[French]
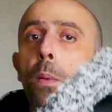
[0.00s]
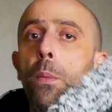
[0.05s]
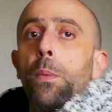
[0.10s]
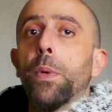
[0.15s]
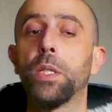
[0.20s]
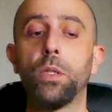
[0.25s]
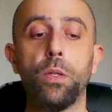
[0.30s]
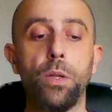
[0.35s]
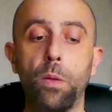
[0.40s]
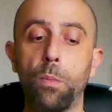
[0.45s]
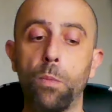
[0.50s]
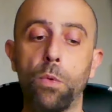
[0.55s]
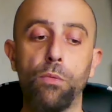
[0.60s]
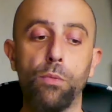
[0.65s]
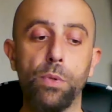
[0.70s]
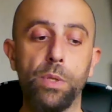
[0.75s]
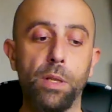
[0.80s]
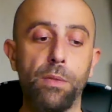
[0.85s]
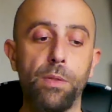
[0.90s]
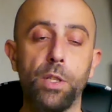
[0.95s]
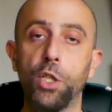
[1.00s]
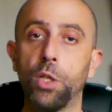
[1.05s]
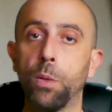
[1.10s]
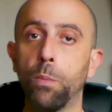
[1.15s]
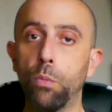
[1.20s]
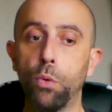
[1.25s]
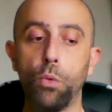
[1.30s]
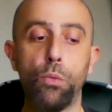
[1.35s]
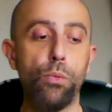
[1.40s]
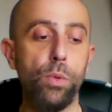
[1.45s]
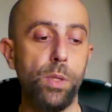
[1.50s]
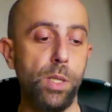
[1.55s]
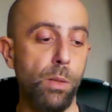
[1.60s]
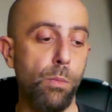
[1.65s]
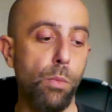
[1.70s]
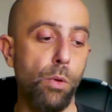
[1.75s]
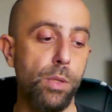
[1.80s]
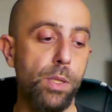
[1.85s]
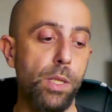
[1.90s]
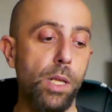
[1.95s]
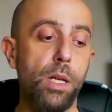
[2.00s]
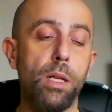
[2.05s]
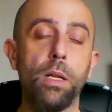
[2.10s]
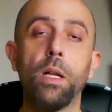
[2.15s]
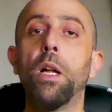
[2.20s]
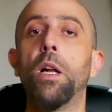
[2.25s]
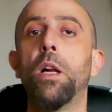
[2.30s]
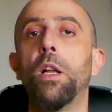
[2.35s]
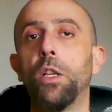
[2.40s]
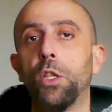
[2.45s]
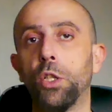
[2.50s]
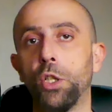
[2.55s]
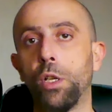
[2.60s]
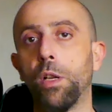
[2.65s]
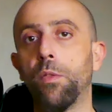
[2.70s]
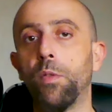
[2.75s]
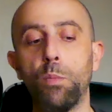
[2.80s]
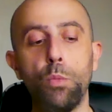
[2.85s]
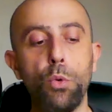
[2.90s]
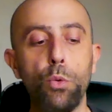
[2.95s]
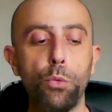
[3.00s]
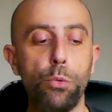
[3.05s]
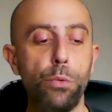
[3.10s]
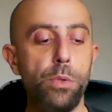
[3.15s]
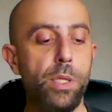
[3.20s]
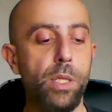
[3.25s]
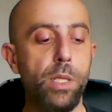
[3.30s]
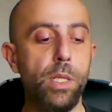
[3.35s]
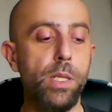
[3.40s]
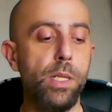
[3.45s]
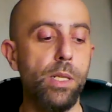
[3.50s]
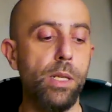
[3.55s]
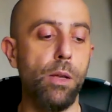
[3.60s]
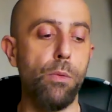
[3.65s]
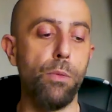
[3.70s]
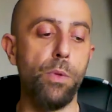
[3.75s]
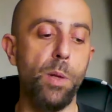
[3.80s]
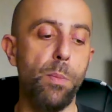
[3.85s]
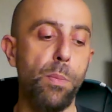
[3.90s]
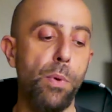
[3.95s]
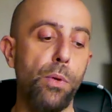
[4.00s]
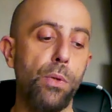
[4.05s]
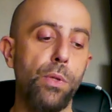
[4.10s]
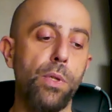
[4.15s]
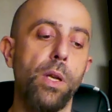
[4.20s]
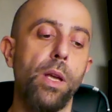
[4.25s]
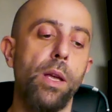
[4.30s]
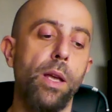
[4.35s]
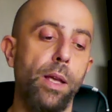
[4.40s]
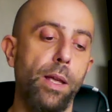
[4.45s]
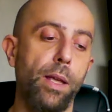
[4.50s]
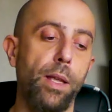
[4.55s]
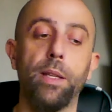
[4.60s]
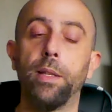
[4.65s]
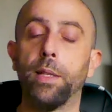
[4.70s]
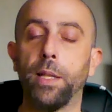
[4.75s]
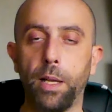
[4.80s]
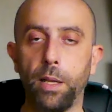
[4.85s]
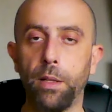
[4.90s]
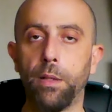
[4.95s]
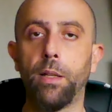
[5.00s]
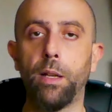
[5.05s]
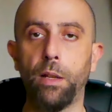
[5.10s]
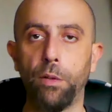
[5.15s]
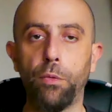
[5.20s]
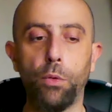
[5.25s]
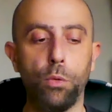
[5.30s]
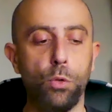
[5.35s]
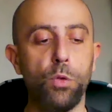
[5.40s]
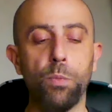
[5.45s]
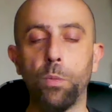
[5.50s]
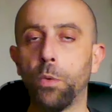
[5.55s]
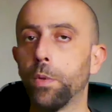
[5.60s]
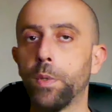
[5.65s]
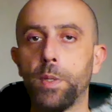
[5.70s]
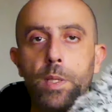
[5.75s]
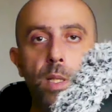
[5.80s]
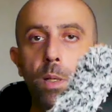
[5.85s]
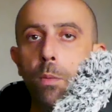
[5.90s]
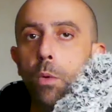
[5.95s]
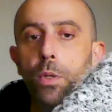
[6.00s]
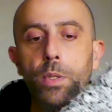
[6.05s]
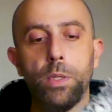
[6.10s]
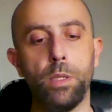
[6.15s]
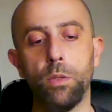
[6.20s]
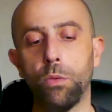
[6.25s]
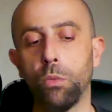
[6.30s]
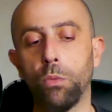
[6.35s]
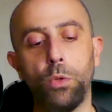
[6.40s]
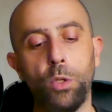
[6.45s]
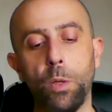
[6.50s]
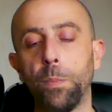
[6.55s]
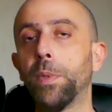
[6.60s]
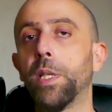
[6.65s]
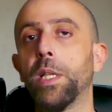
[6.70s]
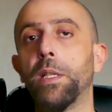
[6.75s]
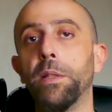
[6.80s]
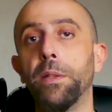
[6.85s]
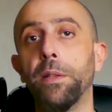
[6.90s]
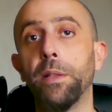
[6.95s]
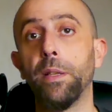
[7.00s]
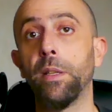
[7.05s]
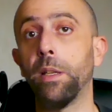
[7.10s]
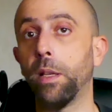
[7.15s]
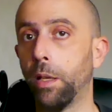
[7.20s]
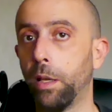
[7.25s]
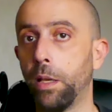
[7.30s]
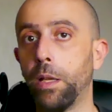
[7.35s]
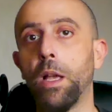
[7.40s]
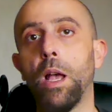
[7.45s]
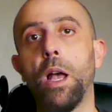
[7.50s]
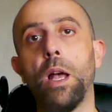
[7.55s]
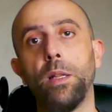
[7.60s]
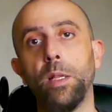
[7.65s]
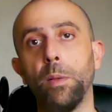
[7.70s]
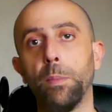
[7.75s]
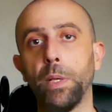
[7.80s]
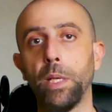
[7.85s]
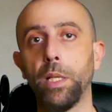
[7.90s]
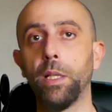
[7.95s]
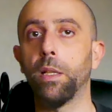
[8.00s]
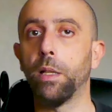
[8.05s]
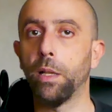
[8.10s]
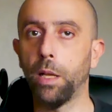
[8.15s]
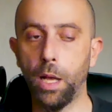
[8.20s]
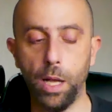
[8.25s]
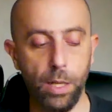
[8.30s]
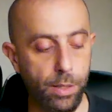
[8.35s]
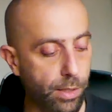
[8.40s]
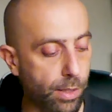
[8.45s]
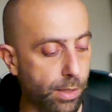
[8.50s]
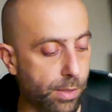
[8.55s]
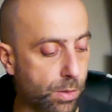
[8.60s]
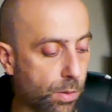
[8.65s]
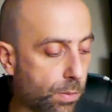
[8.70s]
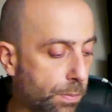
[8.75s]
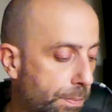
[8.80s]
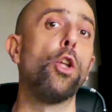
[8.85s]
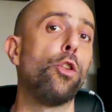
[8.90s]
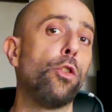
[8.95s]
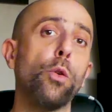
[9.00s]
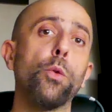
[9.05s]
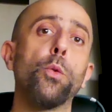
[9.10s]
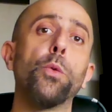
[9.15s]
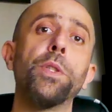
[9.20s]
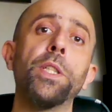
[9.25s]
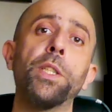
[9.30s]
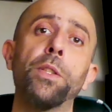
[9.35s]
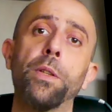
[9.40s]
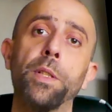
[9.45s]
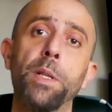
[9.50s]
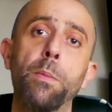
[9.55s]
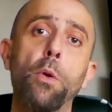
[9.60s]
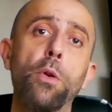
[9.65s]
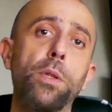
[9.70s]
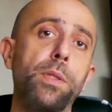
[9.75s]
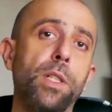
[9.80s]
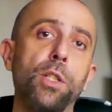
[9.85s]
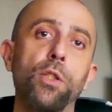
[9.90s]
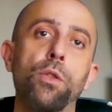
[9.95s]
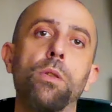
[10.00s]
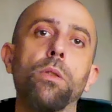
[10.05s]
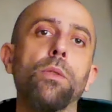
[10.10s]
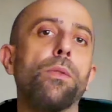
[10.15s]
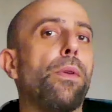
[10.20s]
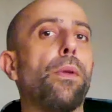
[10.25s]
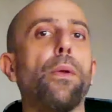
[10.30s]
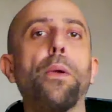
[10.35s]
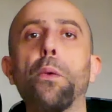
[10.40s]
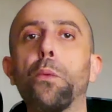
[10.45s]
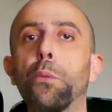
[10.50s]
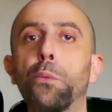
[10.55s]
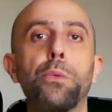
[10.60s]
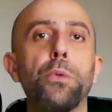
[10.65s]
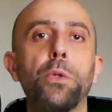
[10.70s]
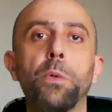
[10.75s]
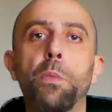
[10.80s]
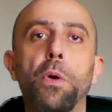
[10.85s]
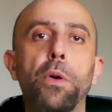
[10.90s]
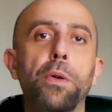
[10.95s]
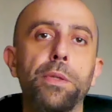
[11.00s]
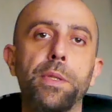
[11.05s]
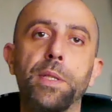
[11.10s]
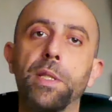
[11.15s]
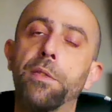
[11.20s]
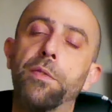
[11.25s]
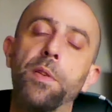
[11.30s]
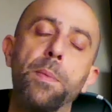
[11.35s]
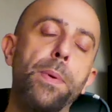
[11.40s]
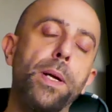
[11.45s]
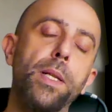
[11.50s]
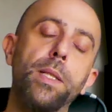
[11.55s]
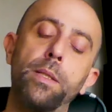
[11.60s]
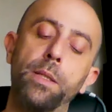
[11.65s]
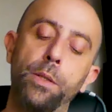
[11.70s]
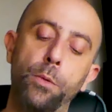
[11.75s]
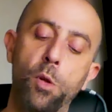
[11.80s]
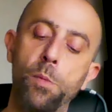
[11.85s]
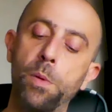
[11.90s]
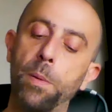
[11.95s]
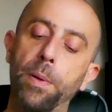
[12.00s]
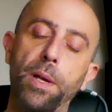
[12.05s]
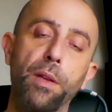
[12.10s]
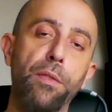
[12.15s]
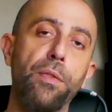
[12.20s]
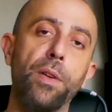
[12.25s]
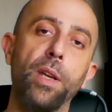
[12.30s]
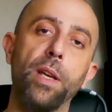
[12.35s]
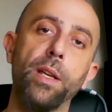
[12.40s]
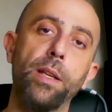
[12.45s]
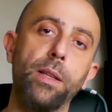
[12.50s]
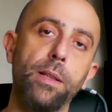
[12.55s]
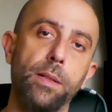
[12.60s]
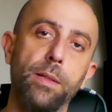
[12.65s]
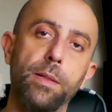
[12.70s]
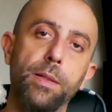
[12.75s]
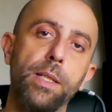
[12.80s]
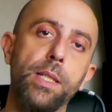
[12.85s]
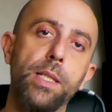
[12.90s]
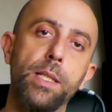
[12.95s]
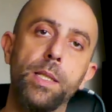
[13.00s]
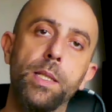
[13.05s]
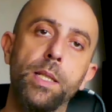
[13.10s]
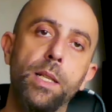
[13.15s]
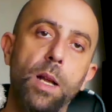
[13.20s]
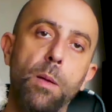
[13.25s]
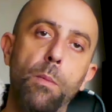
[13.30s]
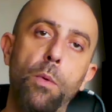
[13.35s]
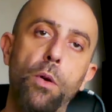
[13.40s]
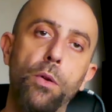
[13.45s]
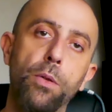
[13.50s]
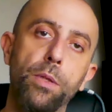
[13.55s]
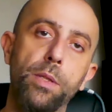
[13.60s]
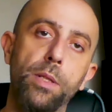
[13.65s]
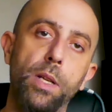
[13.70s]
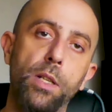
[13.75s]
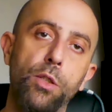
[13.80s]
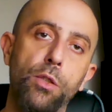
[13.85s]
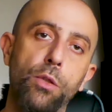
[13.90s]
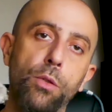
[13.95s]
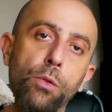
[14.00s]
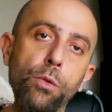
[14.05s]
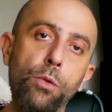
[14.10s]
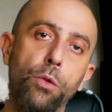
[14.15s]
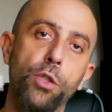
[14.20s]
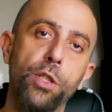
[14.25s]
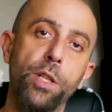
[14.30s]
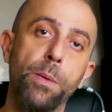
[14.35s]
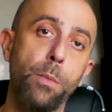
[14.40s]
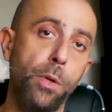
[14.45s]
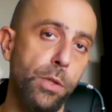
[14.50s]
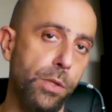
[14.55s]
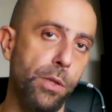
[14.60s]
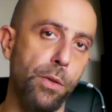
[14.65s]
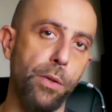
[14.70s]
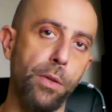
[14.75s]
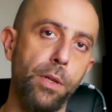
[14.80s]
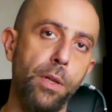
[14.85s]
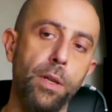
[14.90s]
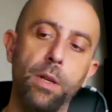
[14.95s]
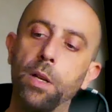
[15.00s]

Personnellement, vous savez que j'aime beaucoup cette brosse-là, je l'avais beaucoup utilisée à une époque, et très très franchement, c'est des brosses qui sont top qualité et à des prix intéressants. Tant qu'on est dans les brosses à jantes, une autre brosse qui fait partie de mes préférées, c'est la brosse à jantes de chez Moser.